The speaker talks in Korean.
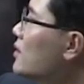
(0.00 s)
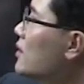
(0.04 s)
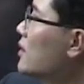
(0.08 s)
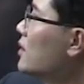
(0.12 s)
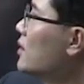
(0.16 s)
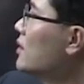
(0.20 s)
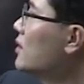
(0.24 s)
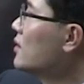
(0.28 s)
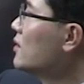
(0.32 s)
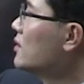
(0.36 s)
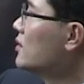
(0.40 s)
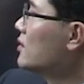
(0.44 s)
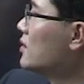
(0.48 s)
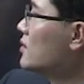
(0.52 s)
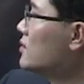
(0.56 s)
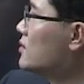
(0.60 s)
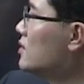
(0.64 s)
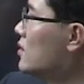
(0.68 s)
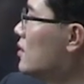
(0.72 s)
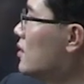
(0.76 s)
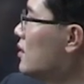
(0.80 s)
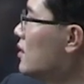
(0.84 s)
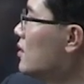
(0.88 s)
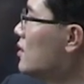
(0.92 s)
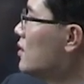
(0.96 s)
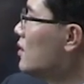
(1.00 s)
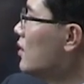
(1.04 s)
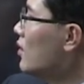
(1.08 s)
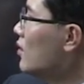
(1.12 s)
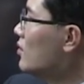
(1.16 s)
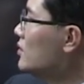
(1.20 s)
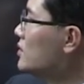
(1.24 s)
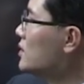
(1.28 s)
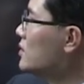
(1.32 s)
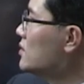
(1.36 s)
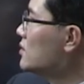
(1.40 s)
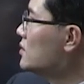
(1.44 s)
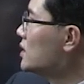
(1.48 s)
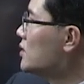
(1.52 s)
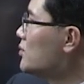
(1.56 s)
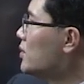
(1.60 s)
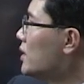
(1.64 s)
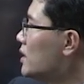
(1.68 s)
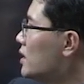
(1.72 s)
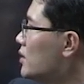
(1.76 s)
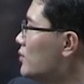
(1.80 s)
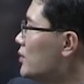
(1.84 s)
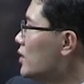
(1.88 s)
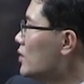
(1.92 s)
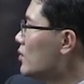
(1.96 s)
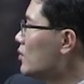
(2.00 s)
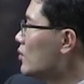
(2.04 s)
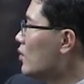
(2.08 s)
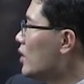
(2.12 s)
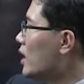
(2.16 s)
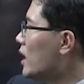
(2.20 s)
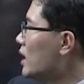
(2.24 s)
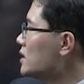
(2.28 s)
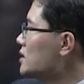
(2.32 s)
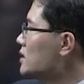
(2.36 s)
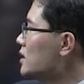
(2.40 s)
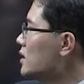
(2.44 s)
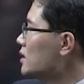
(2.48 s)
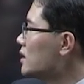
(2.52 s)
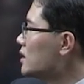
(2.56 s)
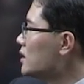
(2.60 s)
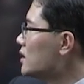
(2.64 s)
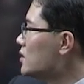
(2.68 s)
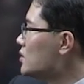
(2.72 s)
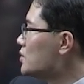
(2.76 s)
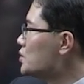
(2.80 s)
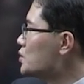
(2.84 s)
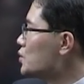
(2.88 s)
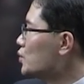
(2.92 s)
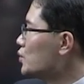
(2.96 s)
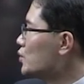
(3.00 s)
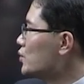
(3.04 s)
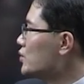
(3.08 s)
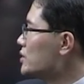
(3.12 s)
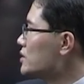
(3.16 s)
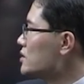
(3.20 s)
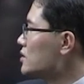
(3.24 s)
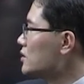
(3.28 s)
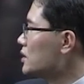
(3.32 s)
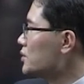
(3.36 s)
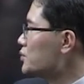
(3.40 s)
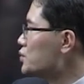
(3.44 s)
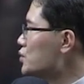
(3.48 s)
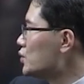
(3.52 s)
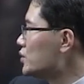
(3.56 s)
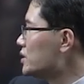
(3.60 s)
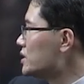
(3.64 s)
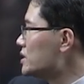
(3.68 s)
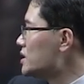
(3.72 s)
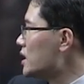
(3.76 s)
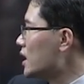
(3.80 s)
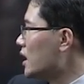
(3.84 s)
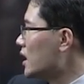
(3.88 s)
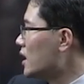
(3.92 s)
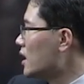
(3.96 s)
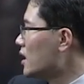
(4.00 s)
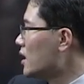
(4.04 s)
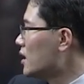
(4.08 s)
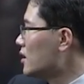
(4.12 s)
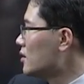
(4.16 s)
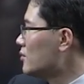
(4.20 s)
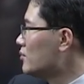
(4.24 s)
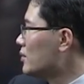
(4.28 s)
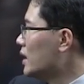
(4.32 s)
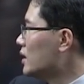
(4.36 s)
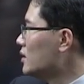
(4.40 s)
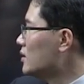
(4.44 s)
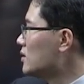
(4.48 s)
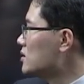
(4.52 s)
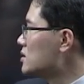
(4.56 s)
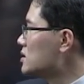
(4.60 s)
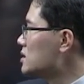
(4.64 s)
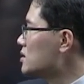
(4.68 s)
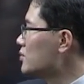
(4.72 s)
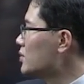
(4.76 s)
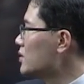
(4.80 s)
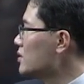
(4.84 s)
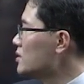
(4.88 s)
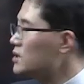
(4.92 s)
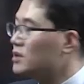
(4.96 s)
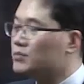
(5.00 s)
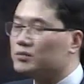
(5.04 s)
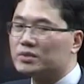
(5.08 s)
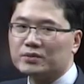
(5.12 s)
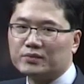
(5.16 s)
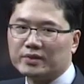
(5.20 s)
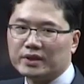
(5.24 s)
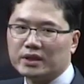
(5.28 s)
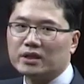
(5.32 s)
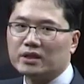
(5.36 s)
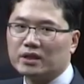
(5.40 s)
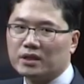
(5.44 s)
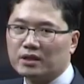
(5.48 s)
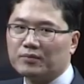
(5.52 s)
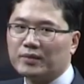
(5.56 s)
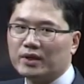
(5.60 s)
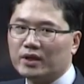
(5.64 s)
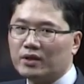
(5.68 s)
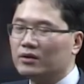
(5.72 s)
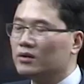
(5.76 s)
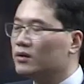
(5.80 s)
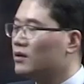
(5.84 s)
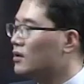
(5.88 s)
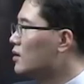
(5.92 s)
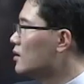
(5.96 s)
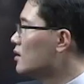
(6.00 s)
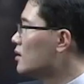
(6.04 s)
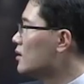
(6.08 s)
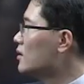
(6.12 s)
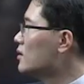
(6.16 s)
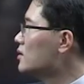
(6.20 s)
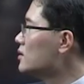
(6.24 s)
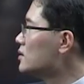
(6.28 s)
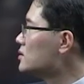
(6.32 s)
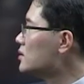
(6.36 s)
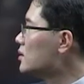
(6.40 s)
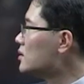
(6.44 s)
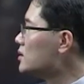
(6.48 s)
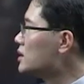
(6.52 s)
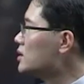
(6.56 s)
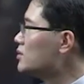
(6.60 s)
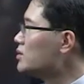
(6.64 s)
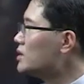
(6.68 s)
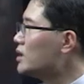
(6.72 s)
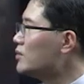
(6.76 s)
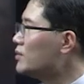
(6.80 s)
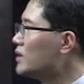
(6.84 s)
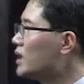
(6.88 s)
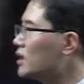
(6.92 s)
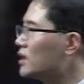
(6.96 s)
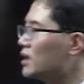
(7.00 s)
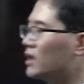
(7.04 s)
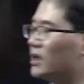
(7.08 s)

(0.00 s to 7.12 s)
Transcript: 예. 그래서 언제 성립하냐면 과세 기간 종료 시 성립. 소득세 매년 12월 31일이면 성립을 합니다.